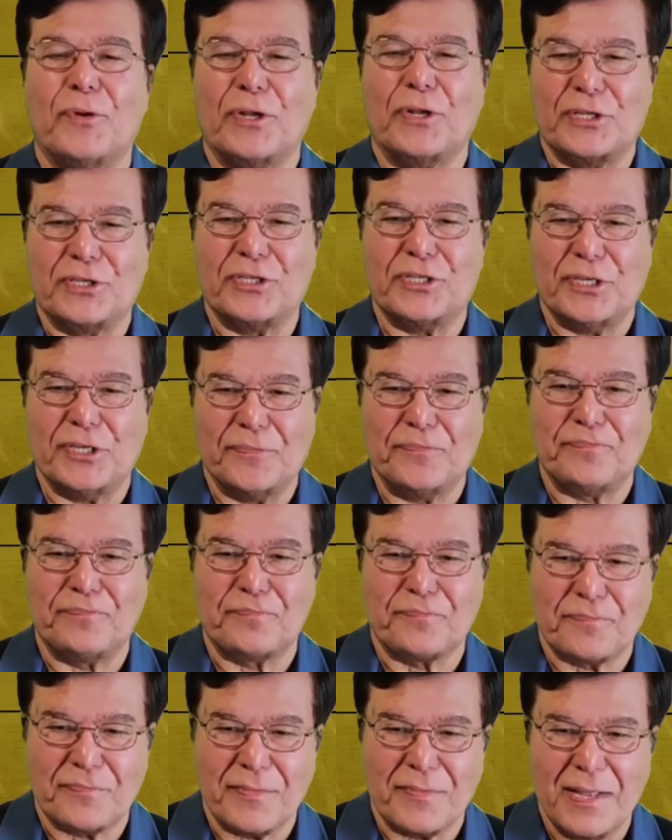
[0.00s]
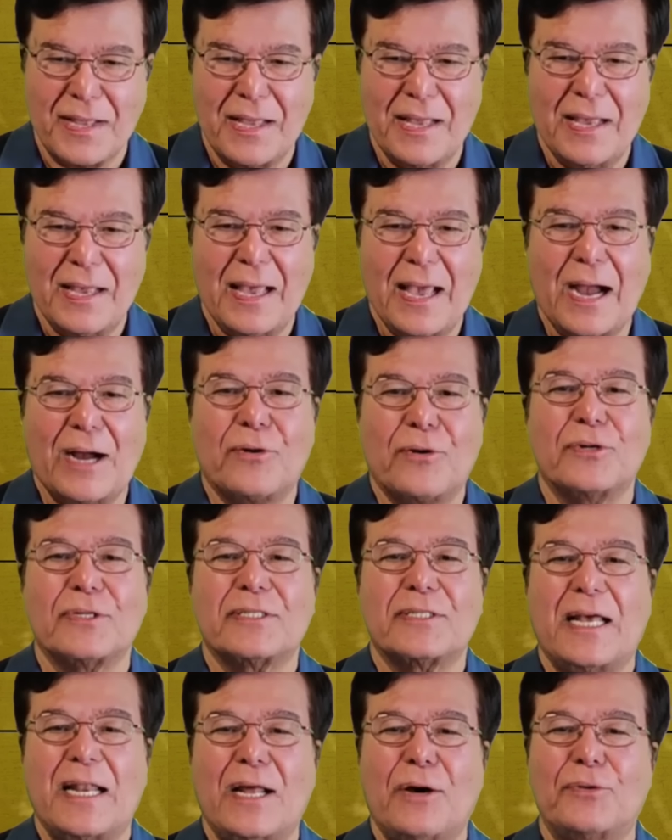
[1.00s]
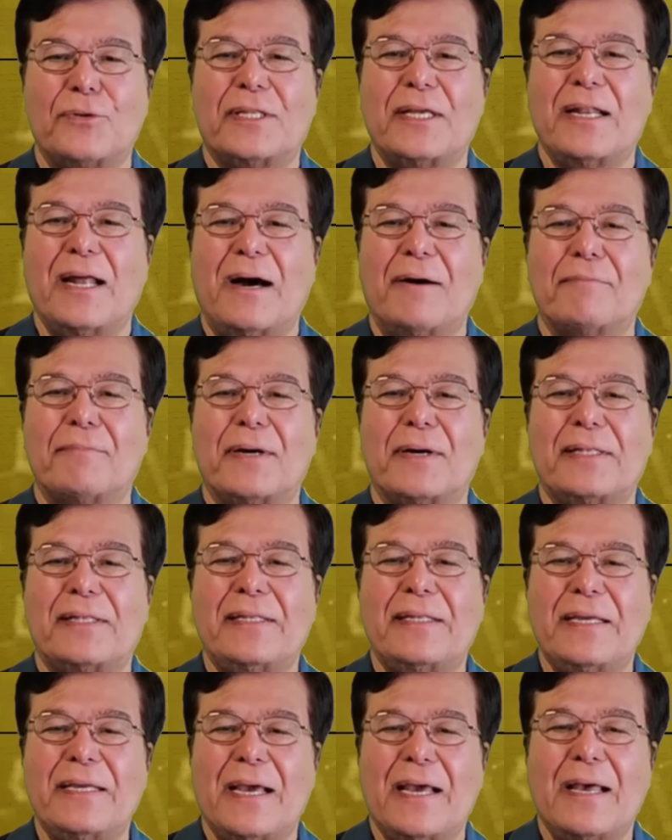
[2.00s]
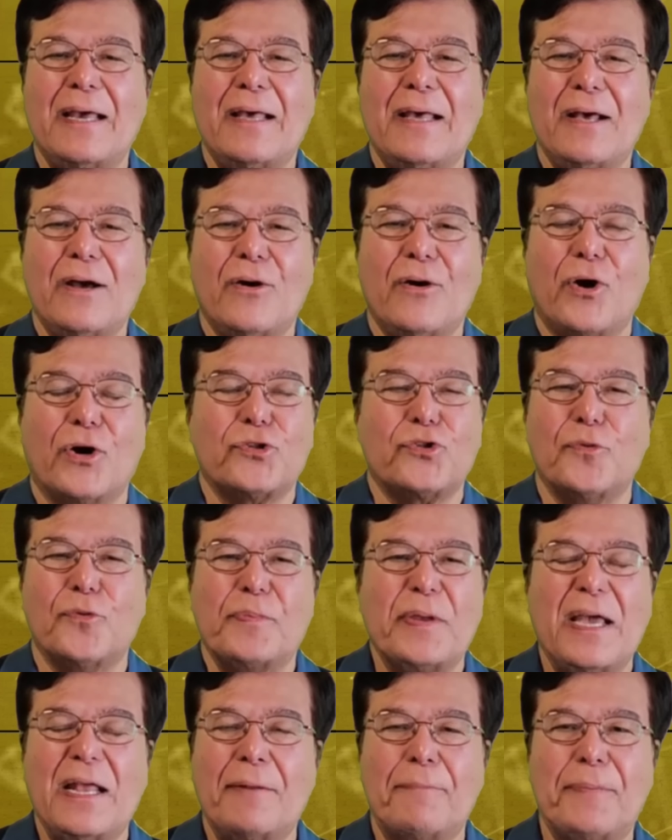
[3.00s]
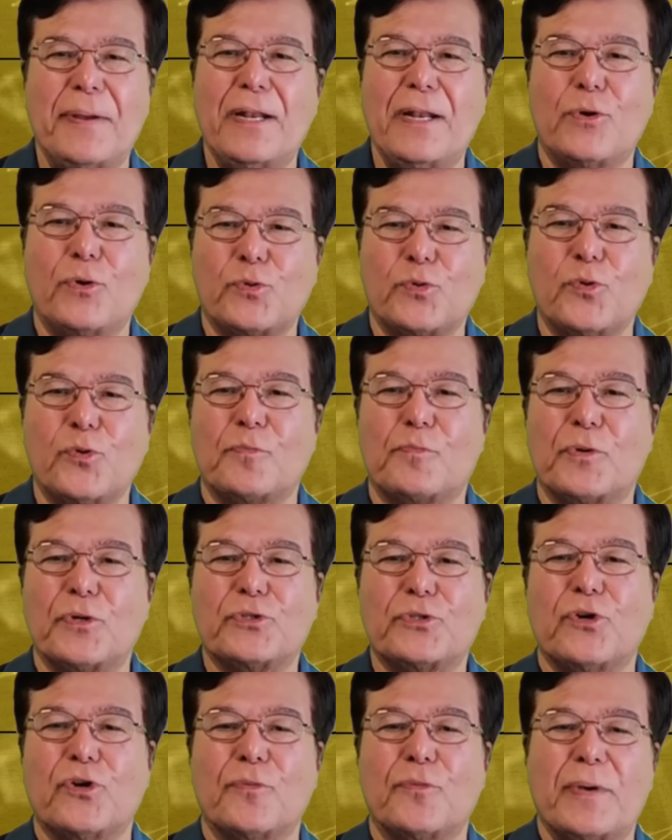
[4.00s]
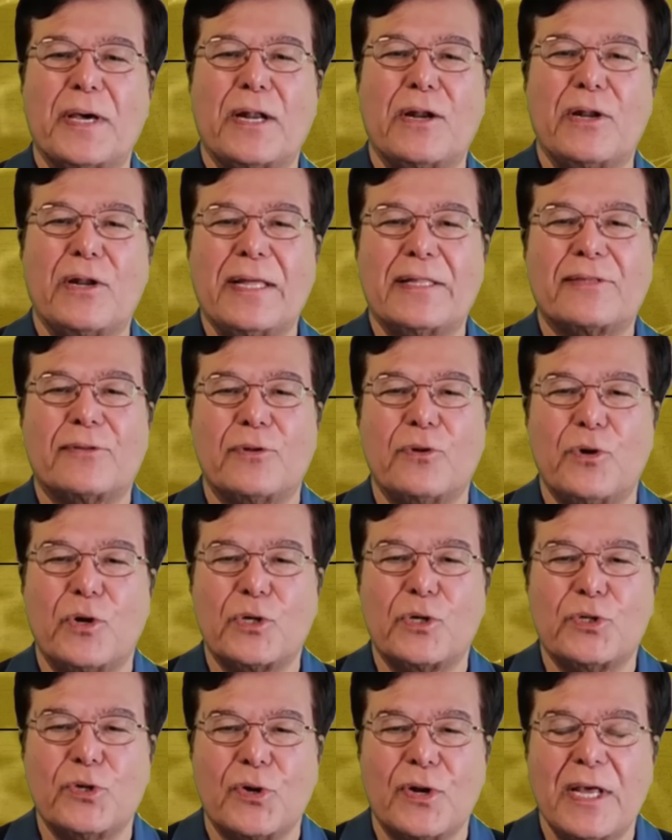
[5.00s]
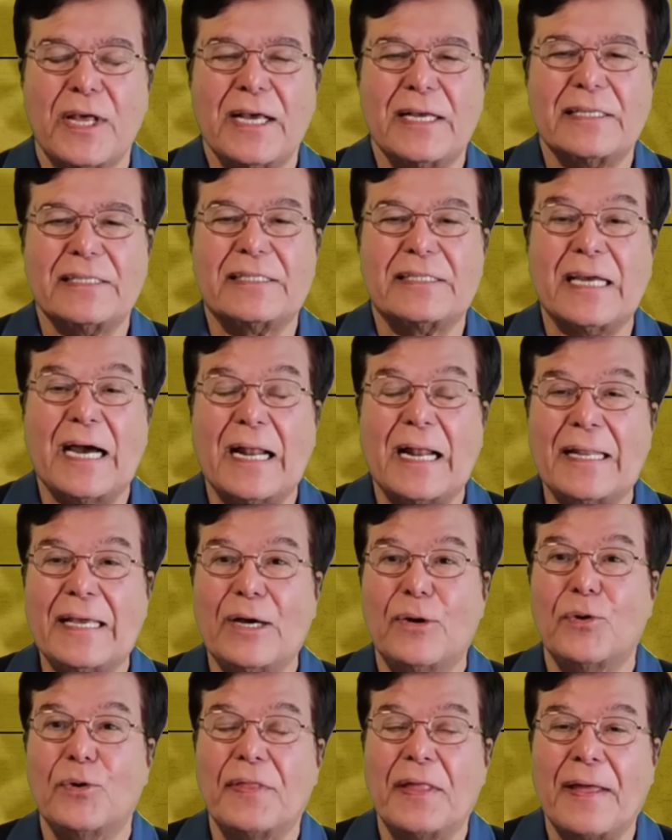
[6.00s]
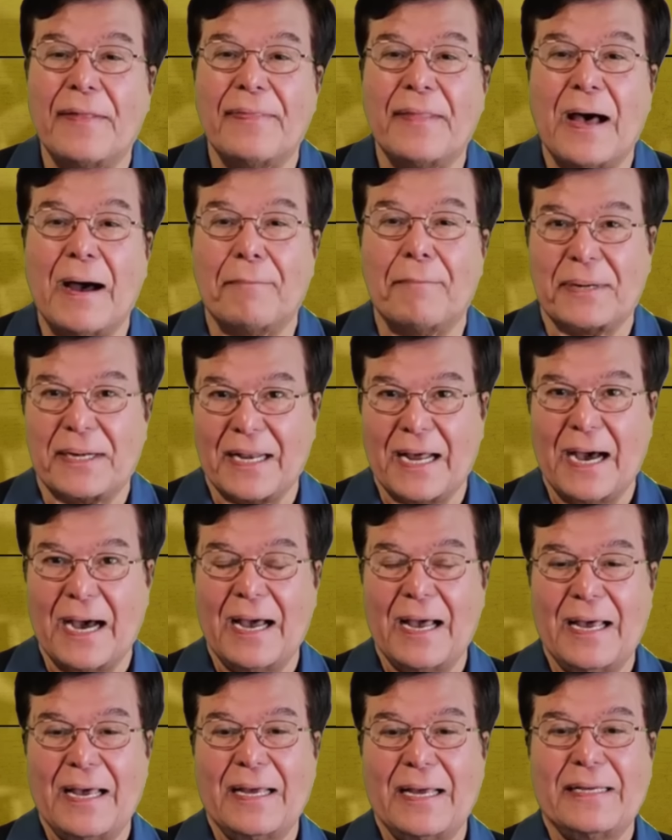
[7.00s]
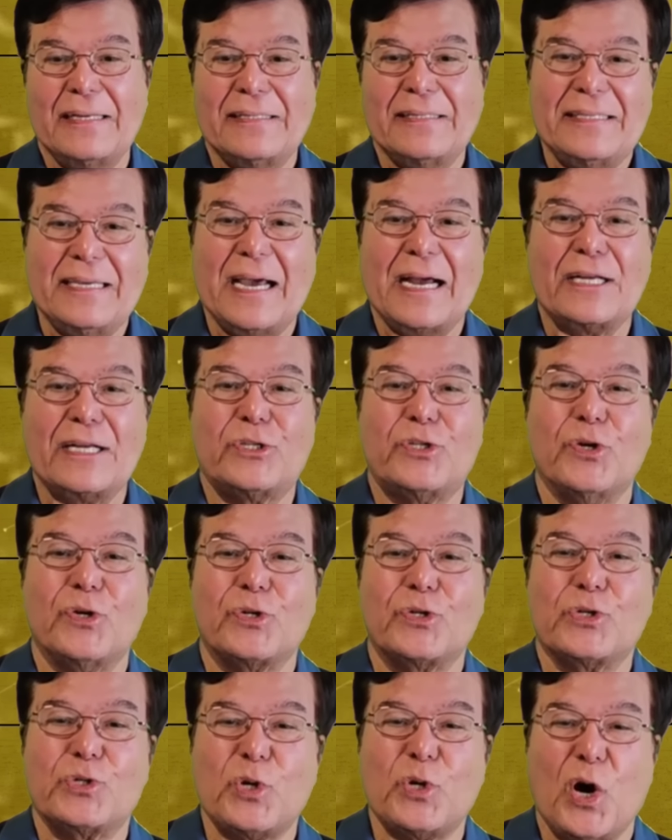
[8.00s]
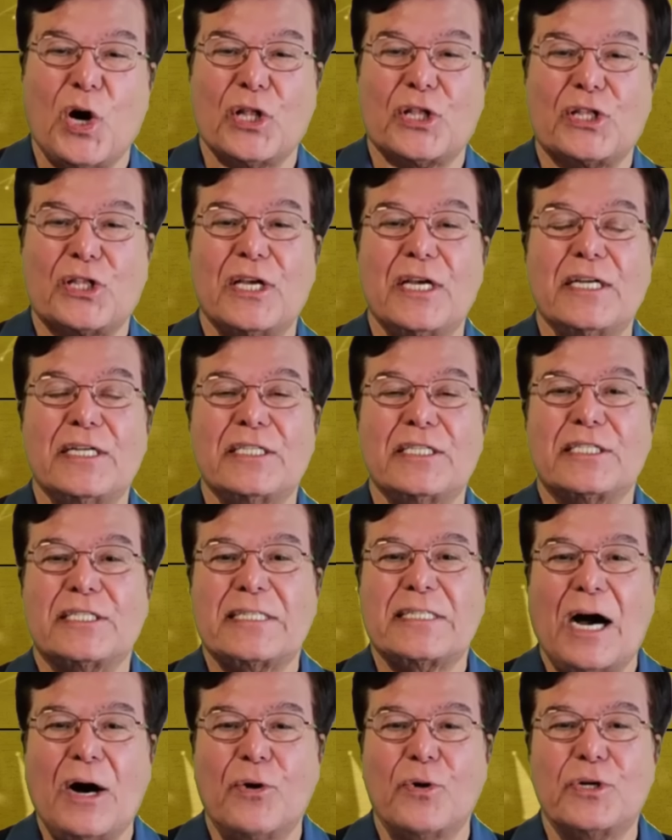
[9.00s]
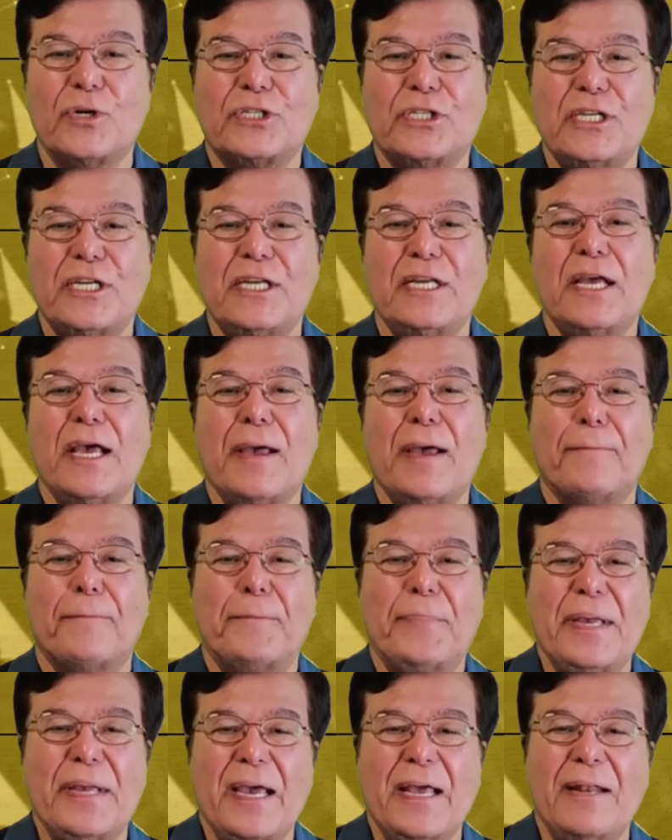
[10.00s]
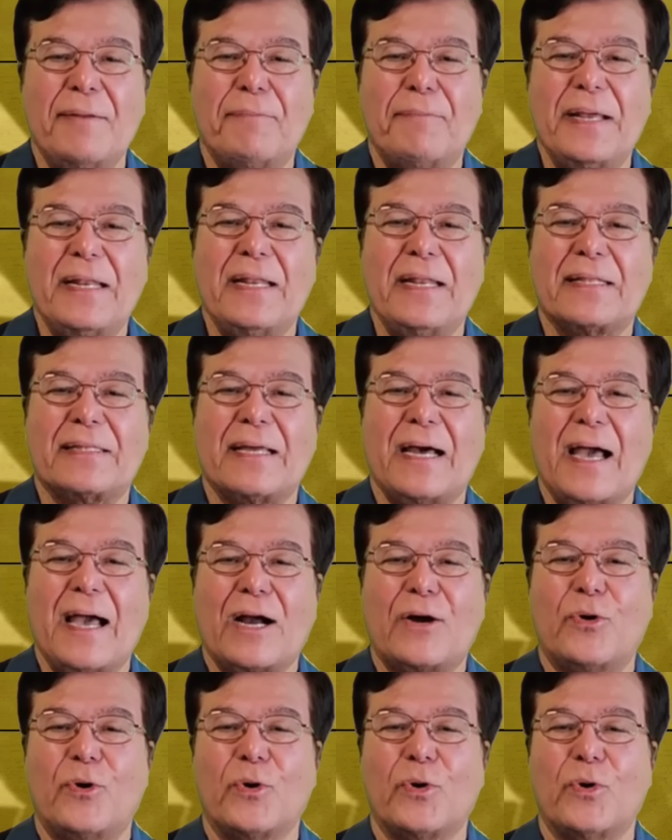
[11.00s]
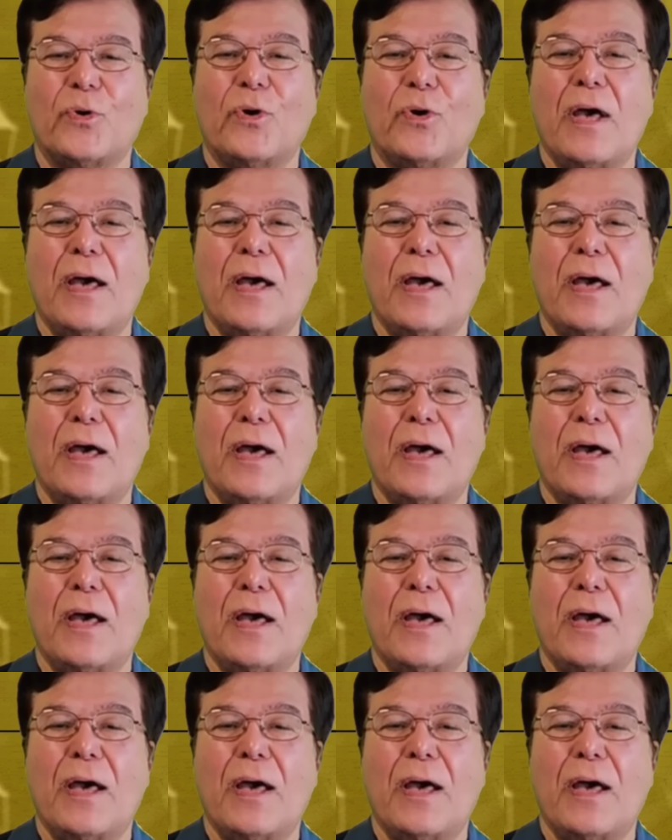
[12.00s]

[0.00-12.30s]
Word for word: বলেছি এখন সালাউদ্দিন আহমদ নিয়ে অত বিএনপি নতুন প্রজন্মের লোকজন জানেও না নামটা যে একজন সৎ সাহসী বিএনপি নেতা এখনো